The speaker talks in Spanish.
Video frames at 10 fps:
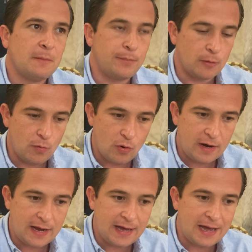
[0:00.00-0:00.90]

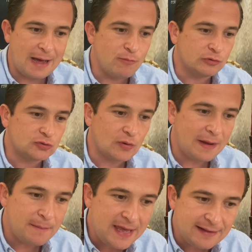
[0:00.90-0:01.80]
provoca
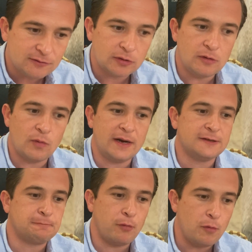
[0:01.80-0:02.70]
amontonamiento en
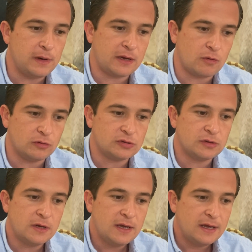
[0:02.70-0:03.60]
lugares públicos,
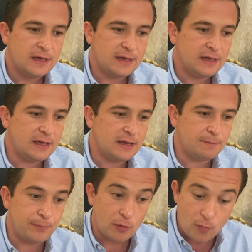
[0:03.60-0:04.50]
y
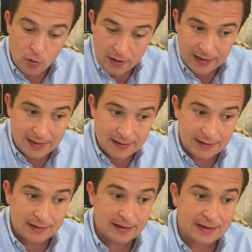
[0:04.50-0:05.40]
provoca
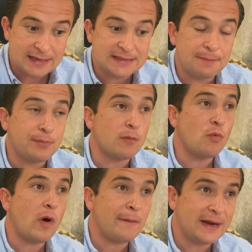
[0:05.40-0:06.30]
eh, que se
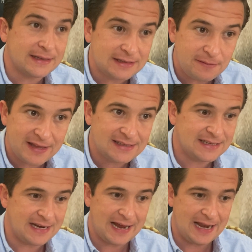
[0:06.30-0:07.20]
promuevan actividades
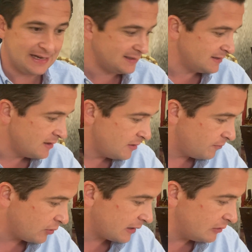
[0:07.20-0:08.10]
ilegales
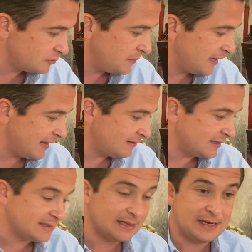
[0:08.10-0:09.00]
porque los
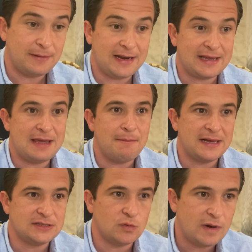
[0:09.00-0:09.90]
migrantes al llevar aquí
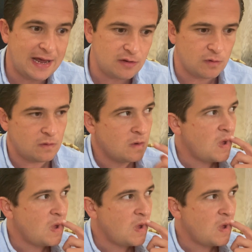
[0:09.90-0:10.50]
más de un año